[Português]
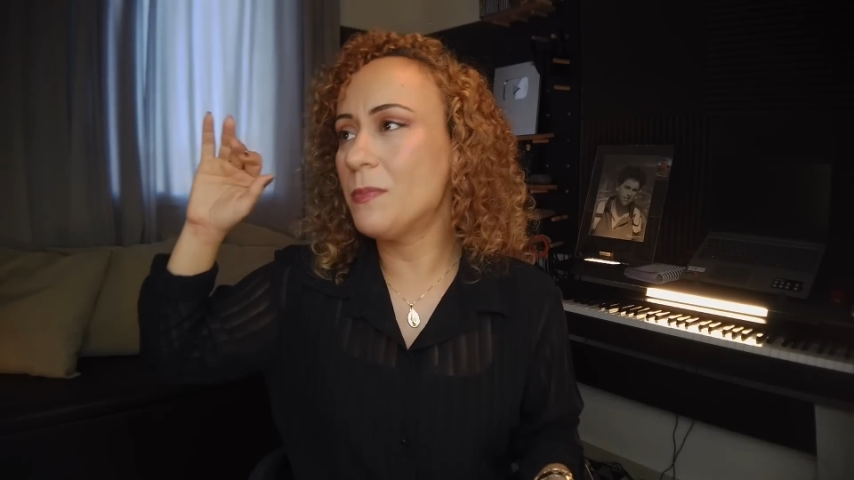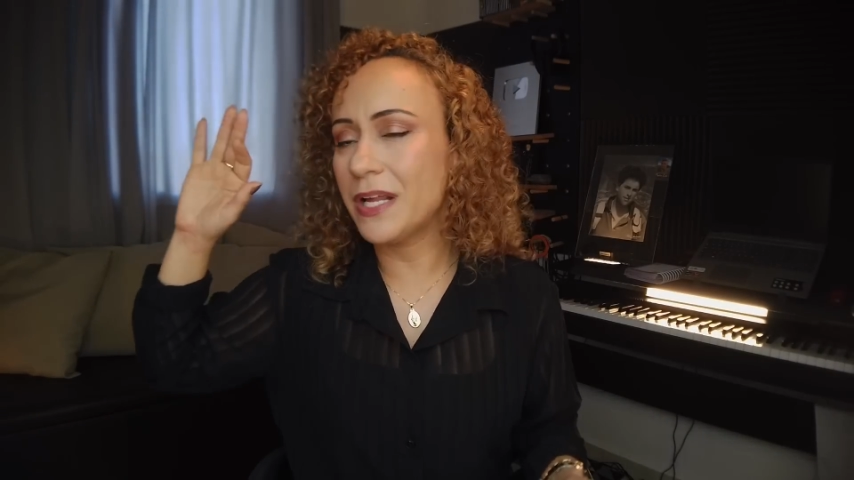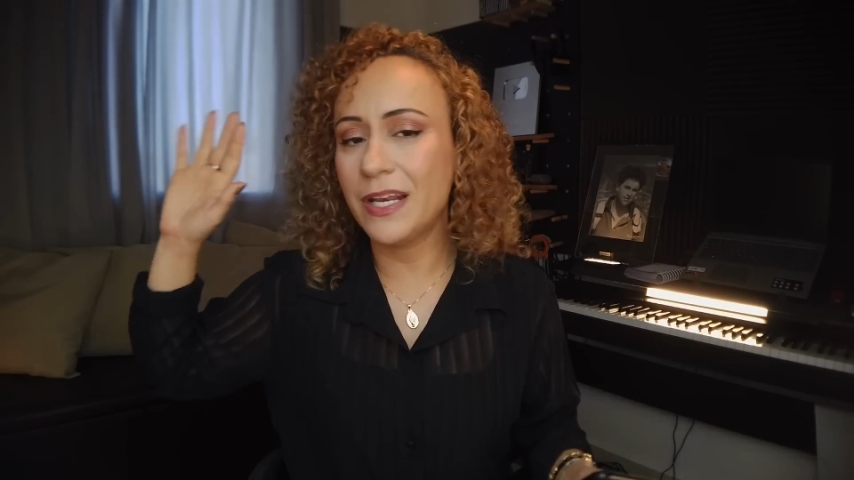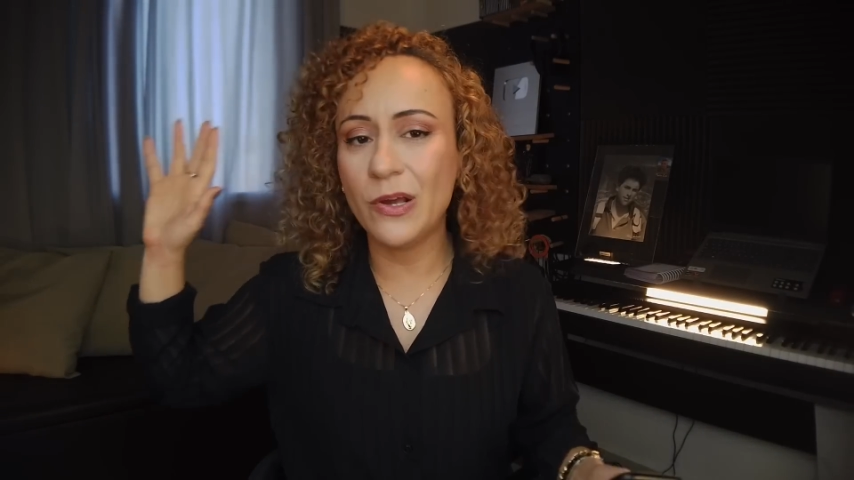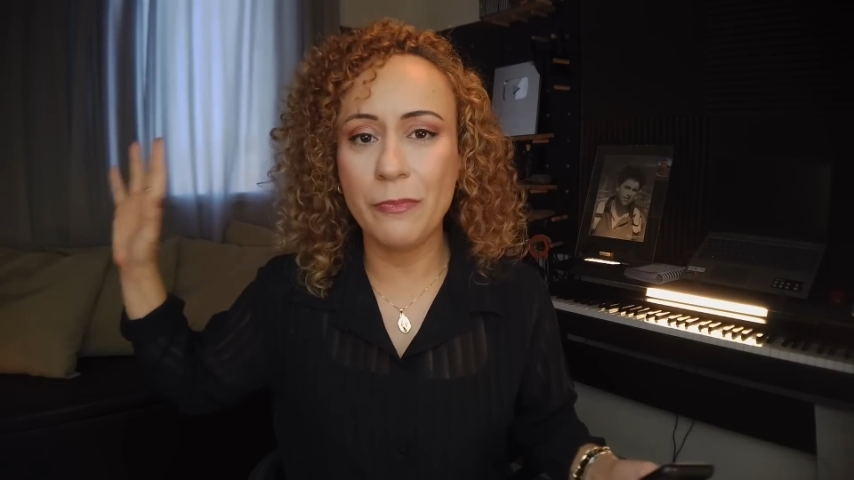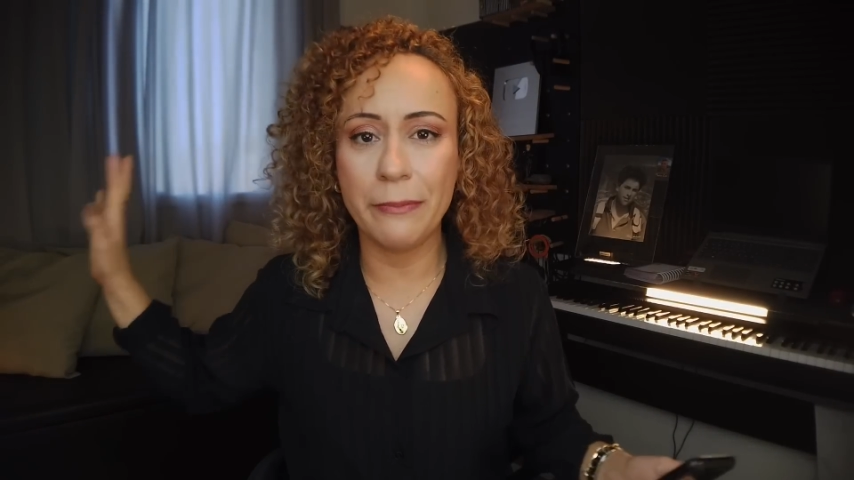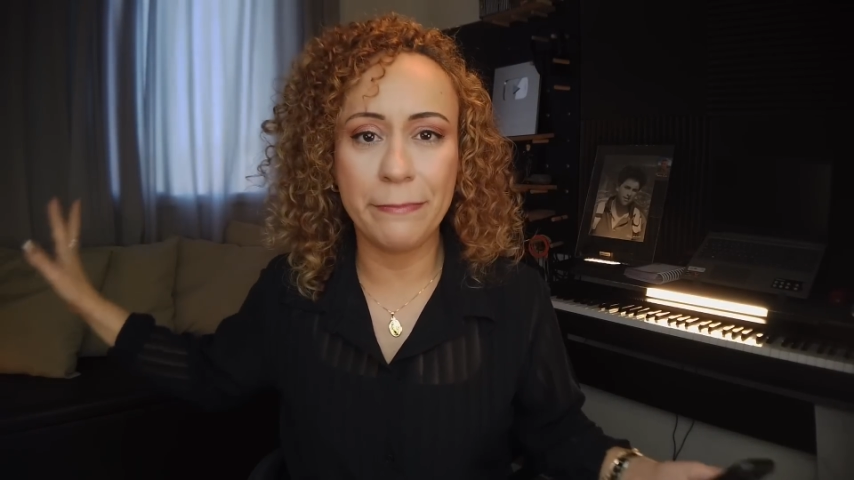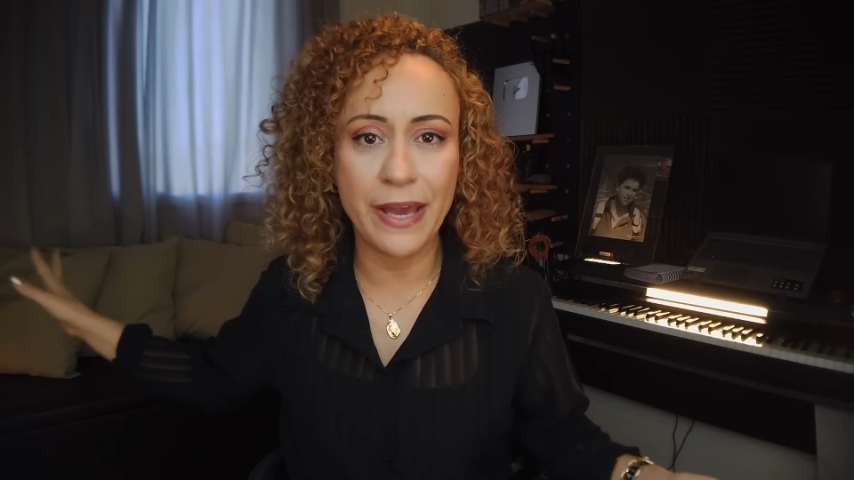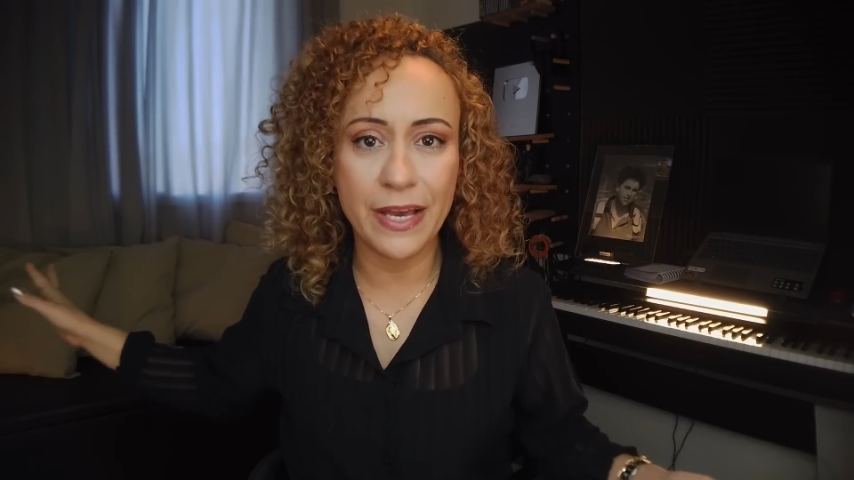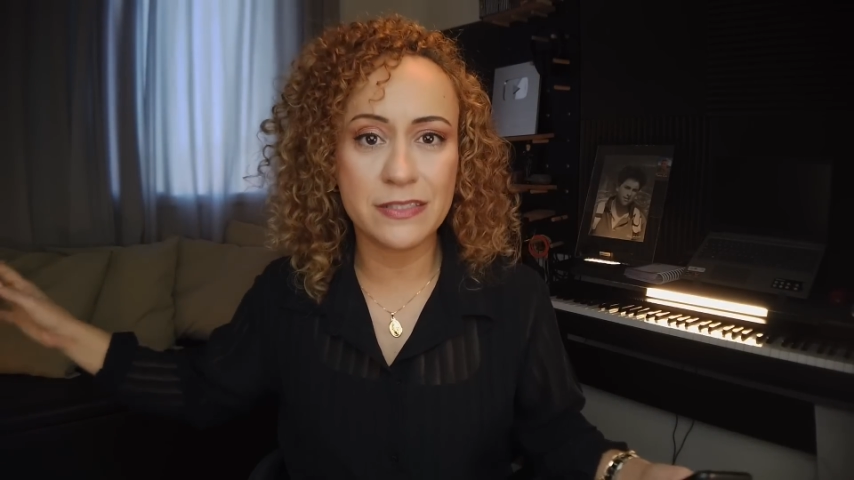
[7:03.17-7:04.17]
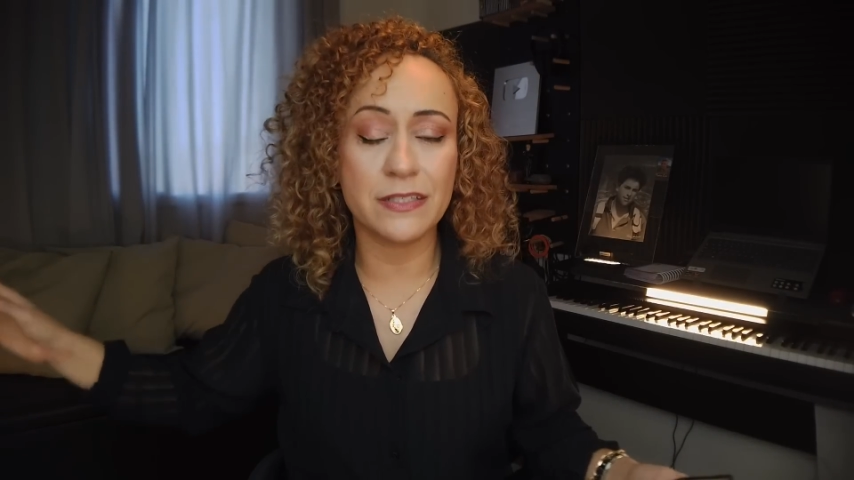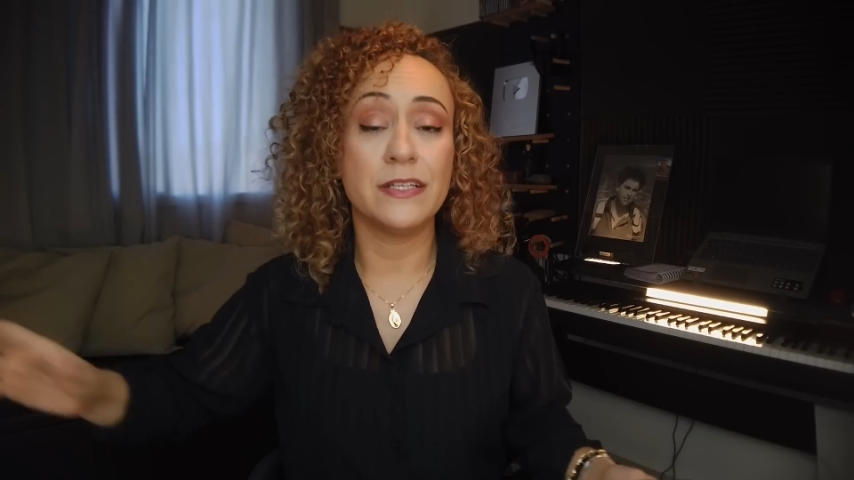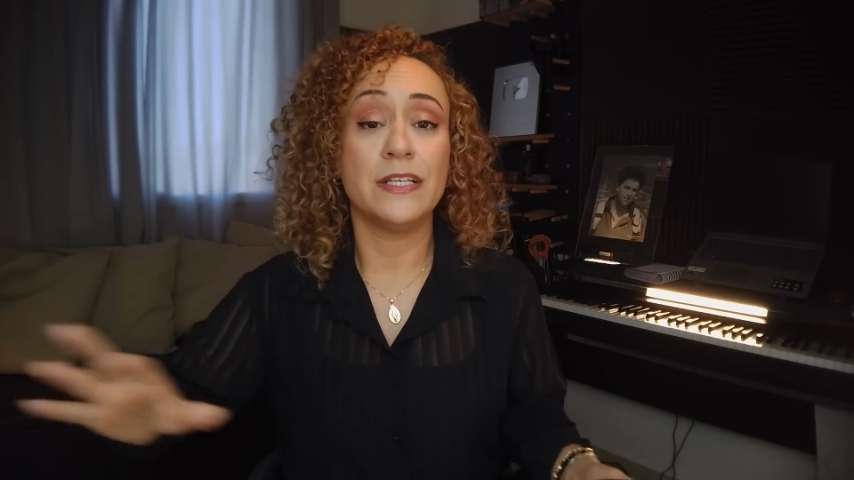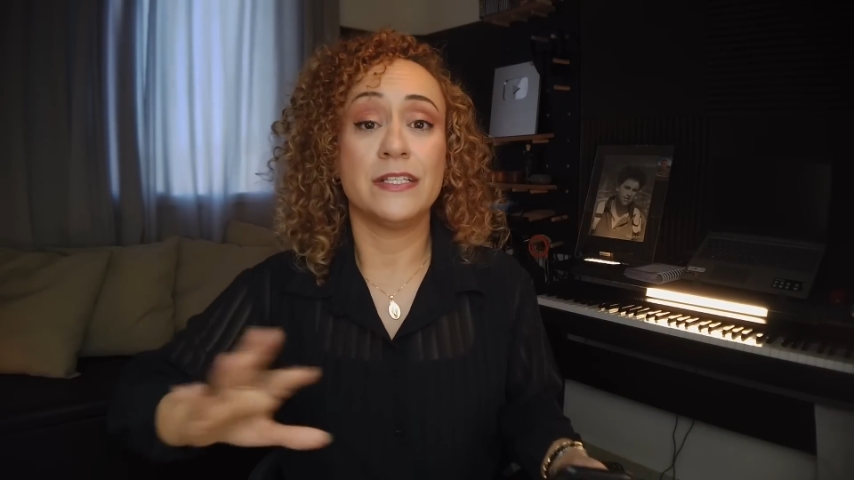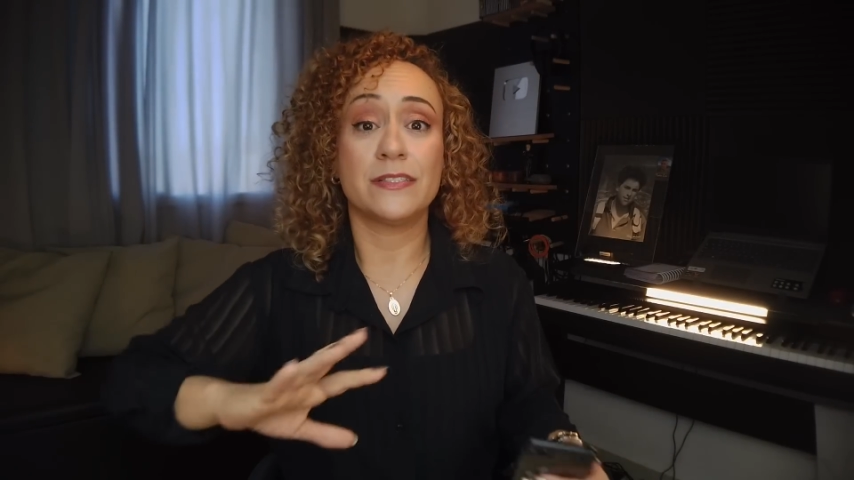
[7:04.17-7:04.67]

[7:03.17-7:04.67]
comprar nenhuma peça,